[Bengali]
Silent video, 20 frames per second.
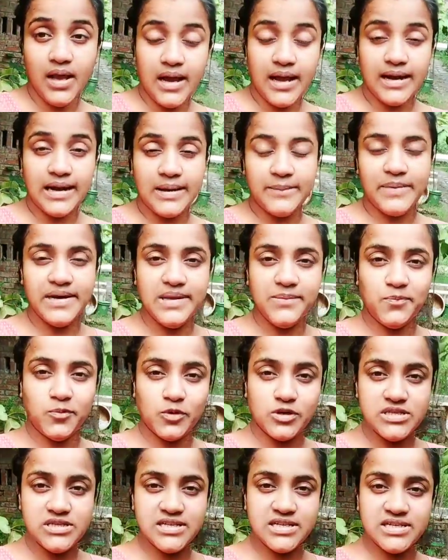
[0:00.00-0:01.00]
আর আমার এই
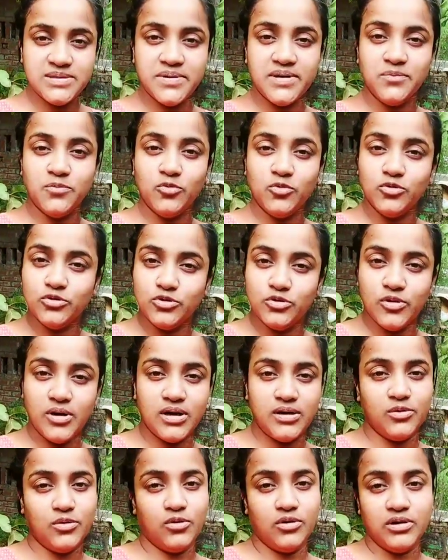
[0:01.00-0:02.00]
পঞ্চাশ বার মুখ
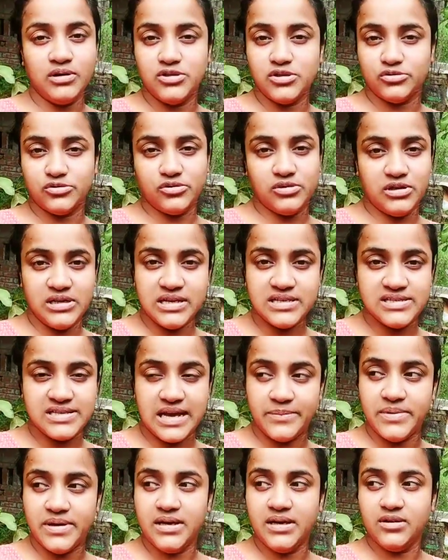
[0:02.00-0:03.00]
ধোয়ার রোগ যতদিন না
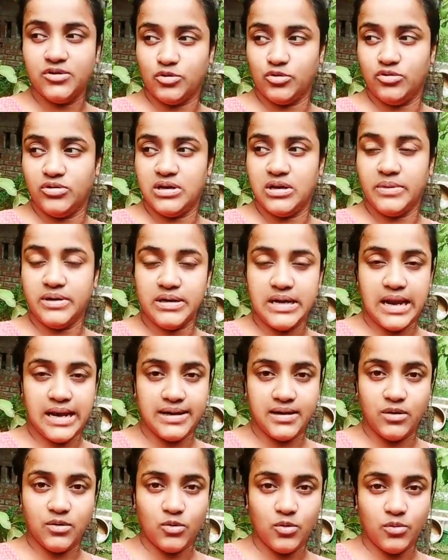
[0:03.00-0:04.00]
যাবে ততদিন আমার
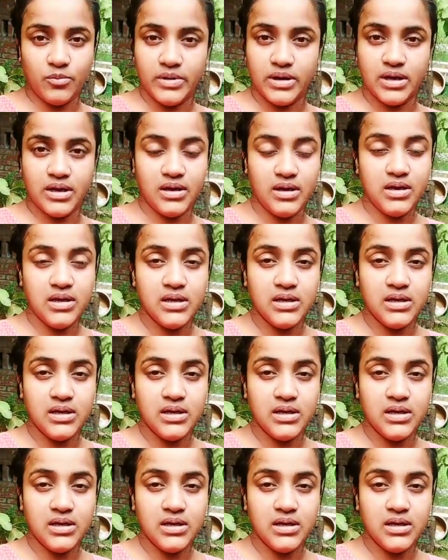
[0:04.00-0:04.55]
ঠান্ডাও কমবে না